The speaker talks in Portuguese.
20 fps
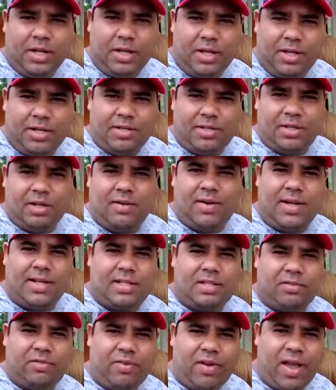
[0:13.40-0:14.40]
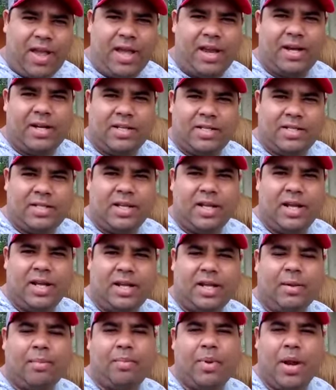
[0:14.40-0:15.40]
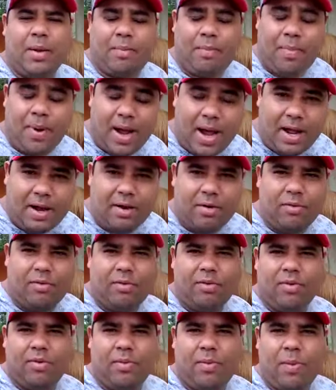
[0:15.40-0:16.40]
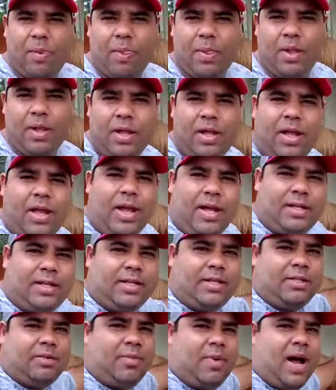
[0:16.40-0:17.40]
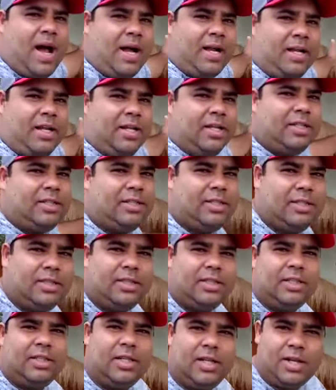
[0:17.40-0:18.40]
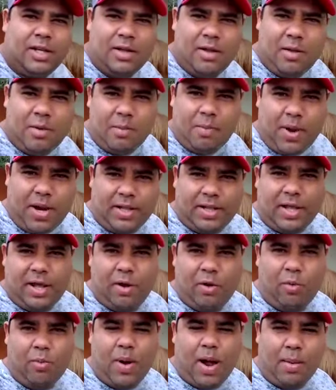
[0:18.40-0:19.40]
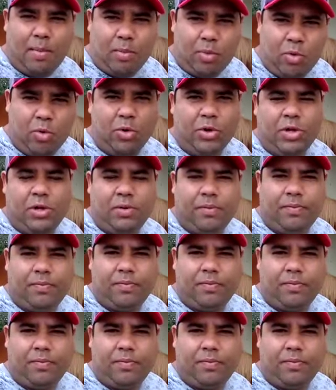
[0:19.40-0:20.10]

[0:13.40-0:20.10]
que são as feras que preparam essas máquinas para derrubar boi,